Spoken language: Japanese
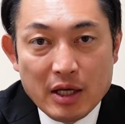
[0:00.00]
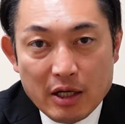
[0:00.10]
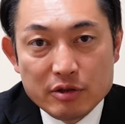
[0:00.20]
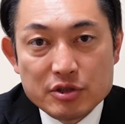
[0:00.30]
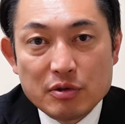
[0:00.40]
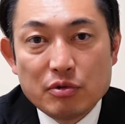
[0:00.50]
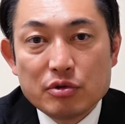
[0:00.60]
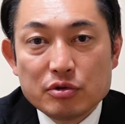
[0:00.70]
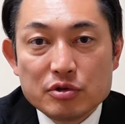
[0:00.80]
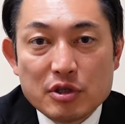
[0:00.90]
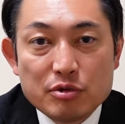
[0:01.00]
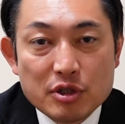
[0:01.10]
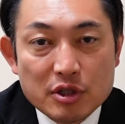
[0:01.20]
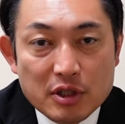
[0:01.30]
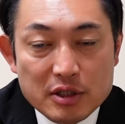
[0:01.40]
配偶者暴力
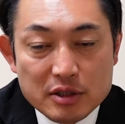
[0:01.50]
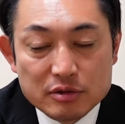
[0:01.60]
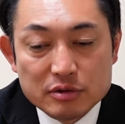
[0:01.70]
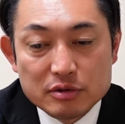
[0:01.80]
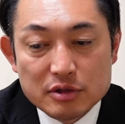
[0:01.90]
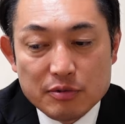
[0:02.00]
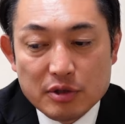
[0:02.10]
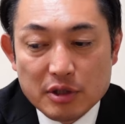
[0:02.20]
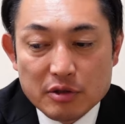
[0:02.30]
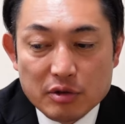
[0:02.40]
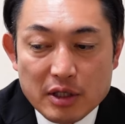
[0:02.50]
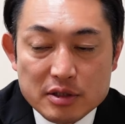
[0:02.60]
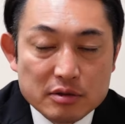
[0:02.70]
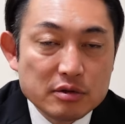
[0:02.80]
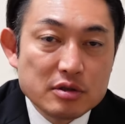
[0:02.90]
セーフティー対策セーフティーネット対
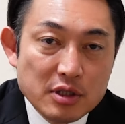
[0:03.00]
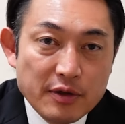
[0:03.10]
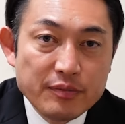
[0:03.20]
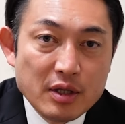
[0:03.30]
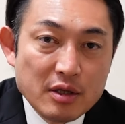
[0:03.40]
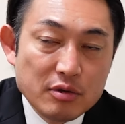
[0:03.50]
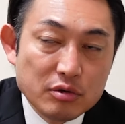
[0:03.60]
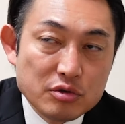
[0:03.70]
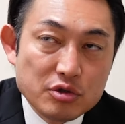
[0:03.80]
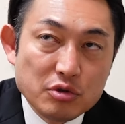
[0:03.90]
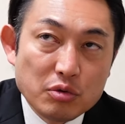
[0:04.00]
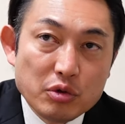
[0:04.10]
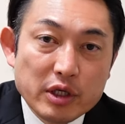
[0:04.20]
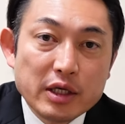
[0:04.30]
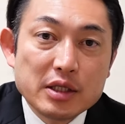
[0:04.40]
策ですねこの事業を
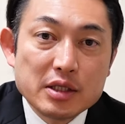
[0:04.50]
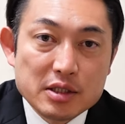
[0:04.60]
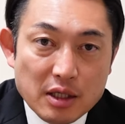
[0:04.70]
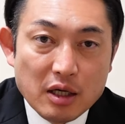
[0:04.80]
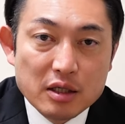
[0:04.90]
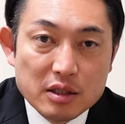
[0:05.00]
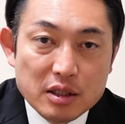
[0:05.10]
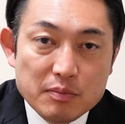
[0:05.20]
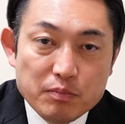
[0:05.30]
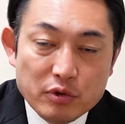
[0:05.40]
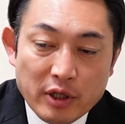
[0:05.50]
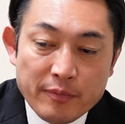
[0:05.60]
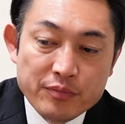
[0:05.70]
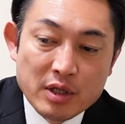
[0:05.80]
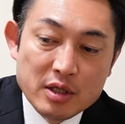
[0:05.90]
追いかけてきたで一方で